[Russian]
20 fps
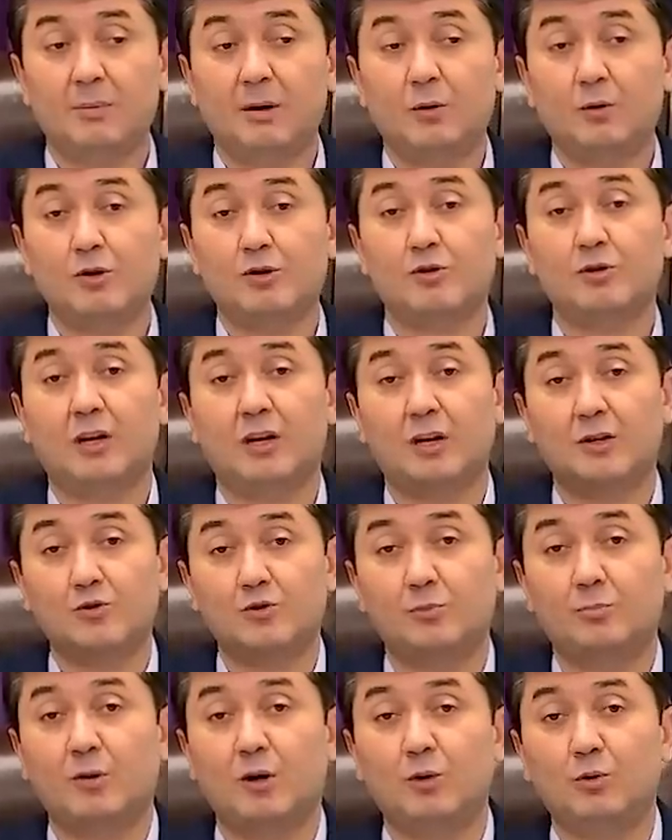похоже, что я
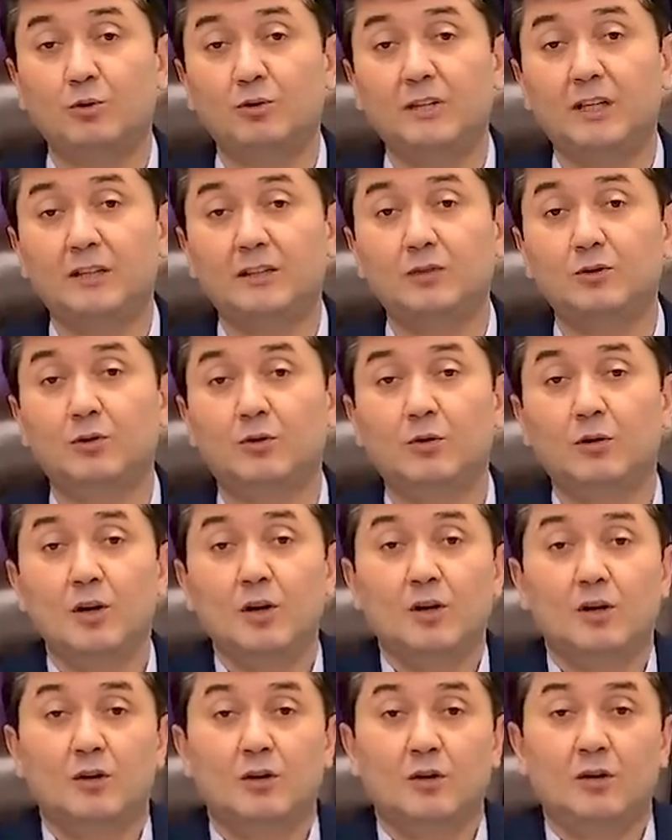хочу похудеть, но
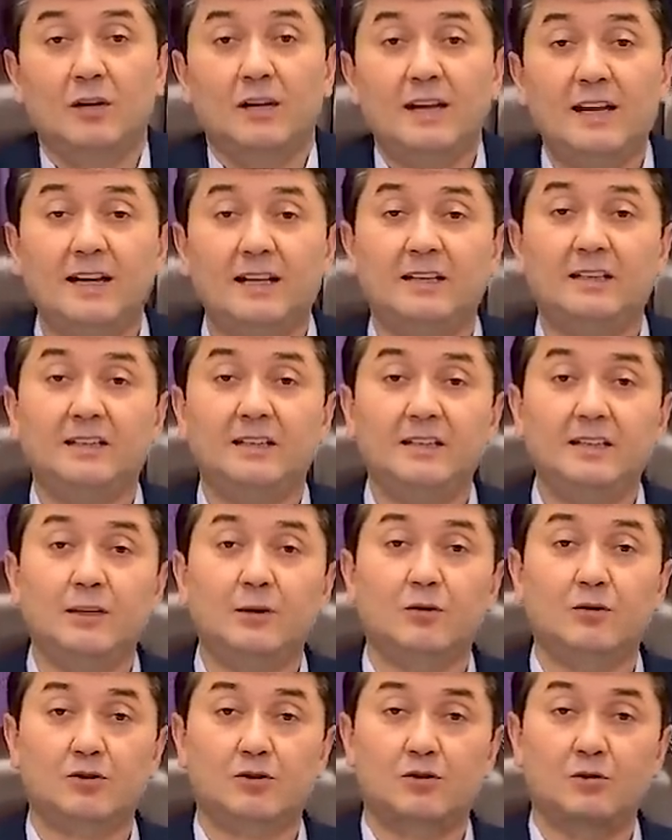э, лен не
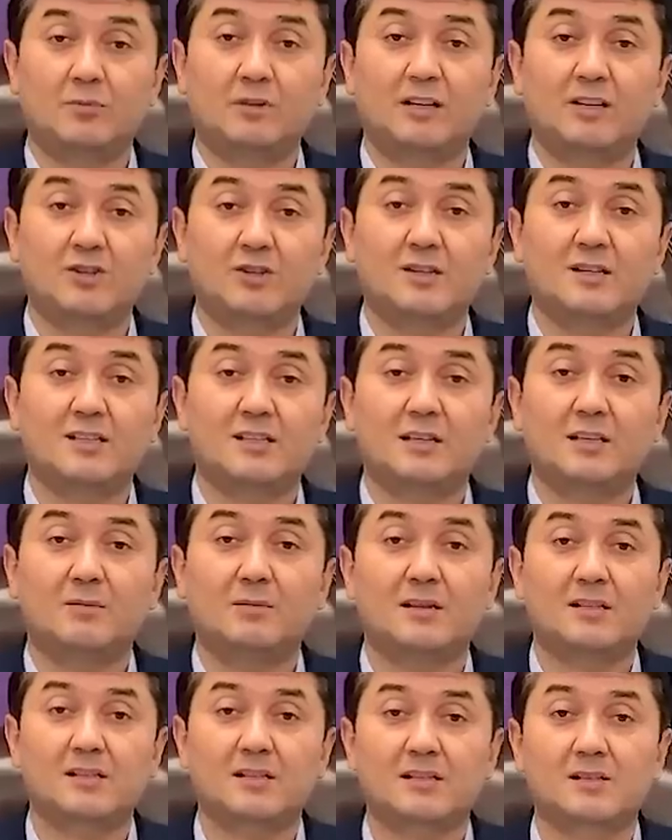дает, чтобы начинать
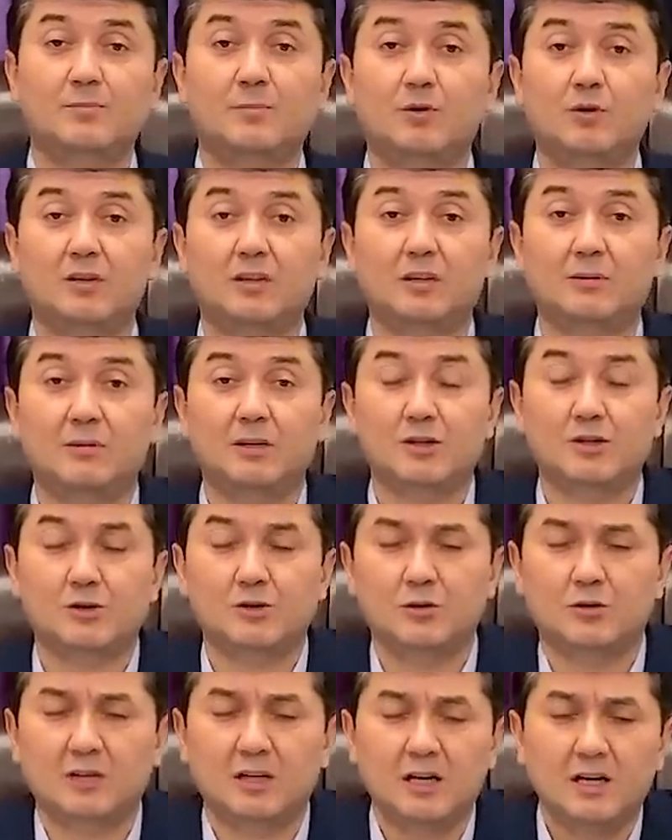заниматься спортом или
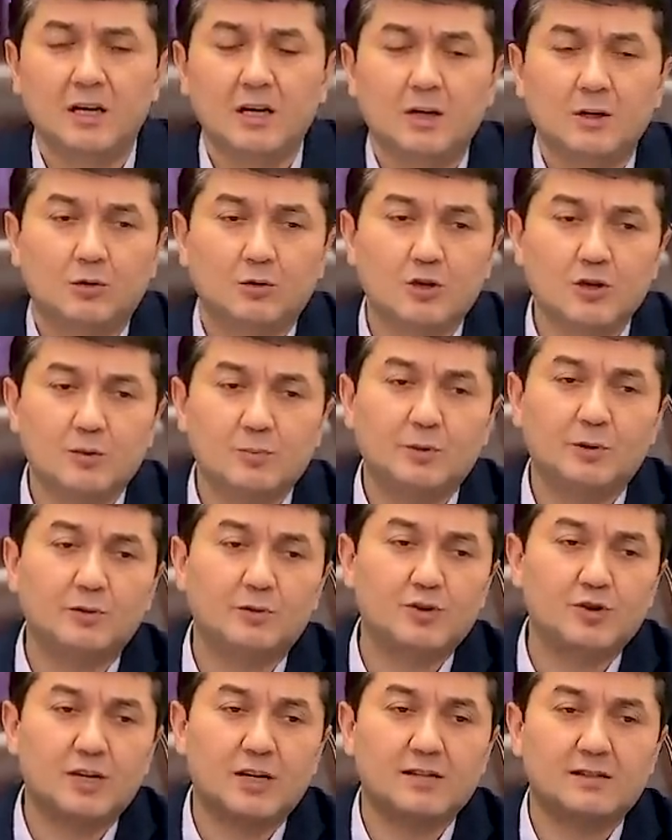что-то. То есть
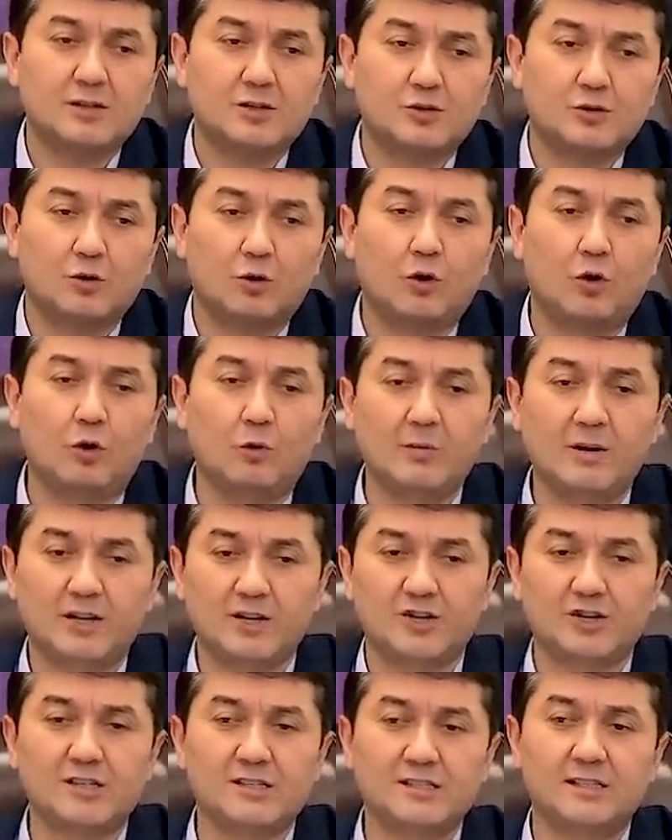получается, что
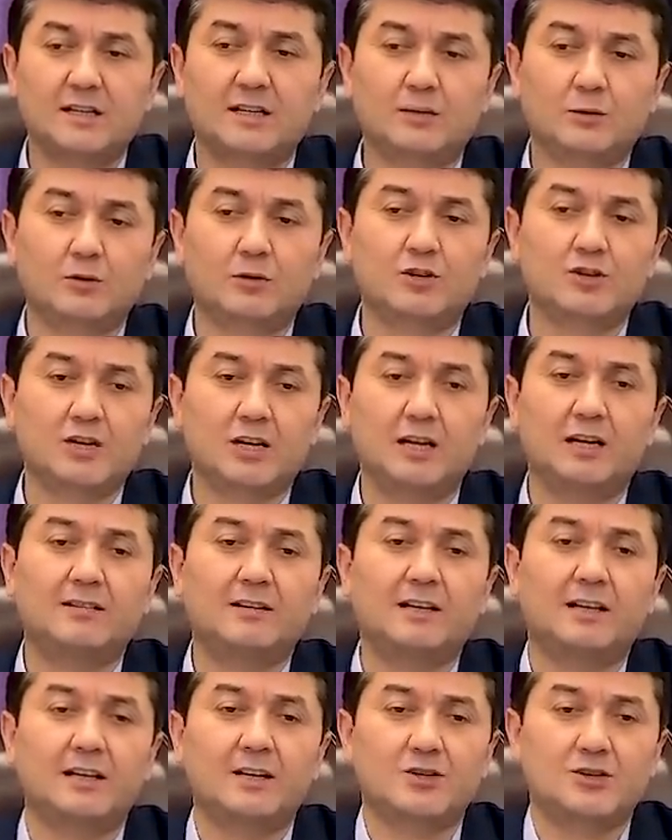образ жизни, который
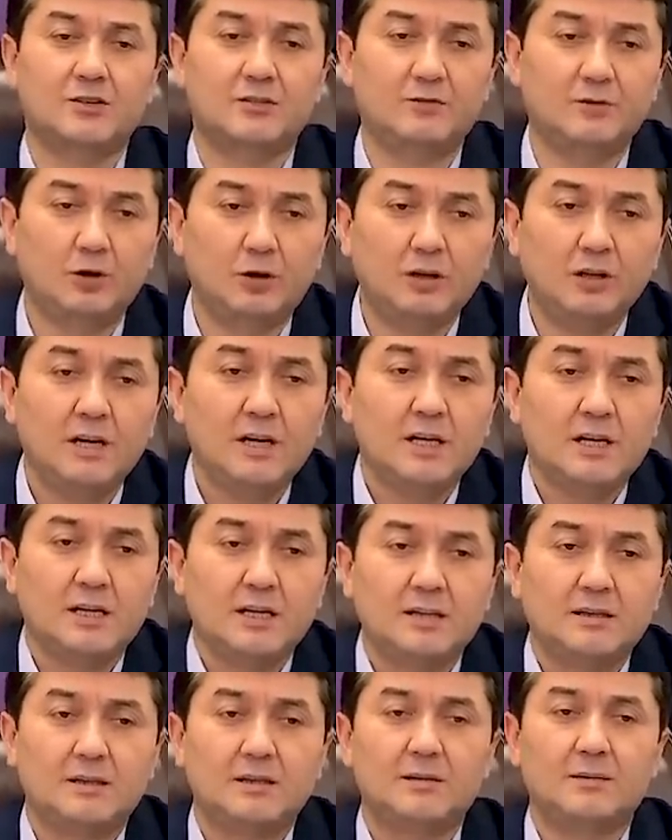человек раньше вел,
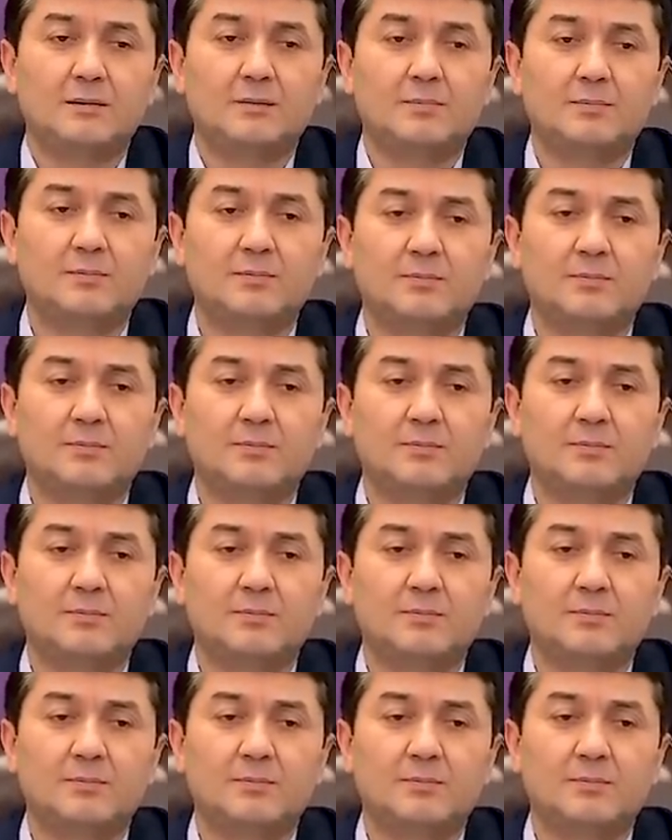э,